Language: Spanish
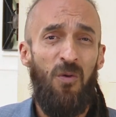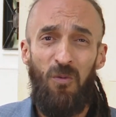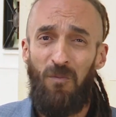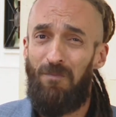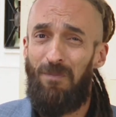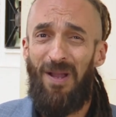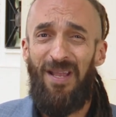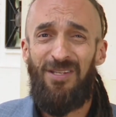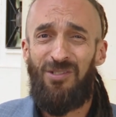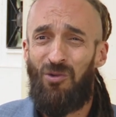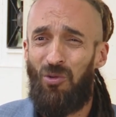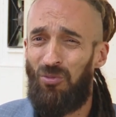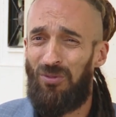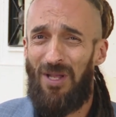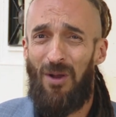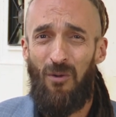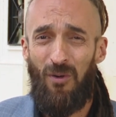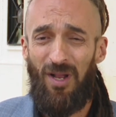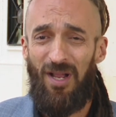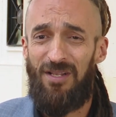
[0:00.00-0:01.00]
un país con
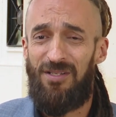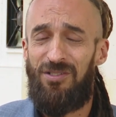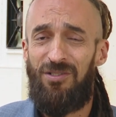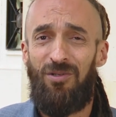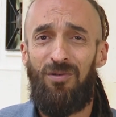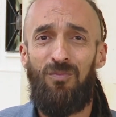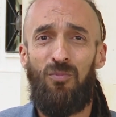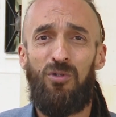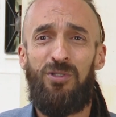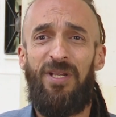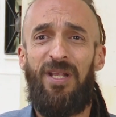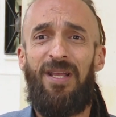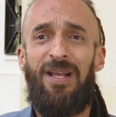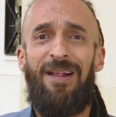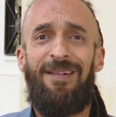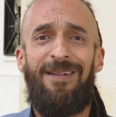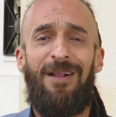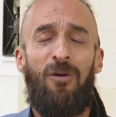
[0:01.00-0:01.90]
una vocación musical